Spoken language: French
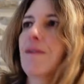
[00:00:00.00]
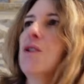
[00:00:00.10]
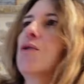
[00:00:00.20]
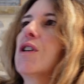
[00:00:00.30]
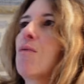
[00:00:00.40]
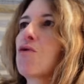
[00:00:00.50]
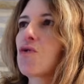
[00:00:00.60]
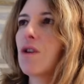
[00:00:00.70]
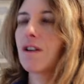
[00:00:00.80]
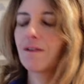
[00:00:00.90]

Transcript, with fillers: Tu veux dire bonjour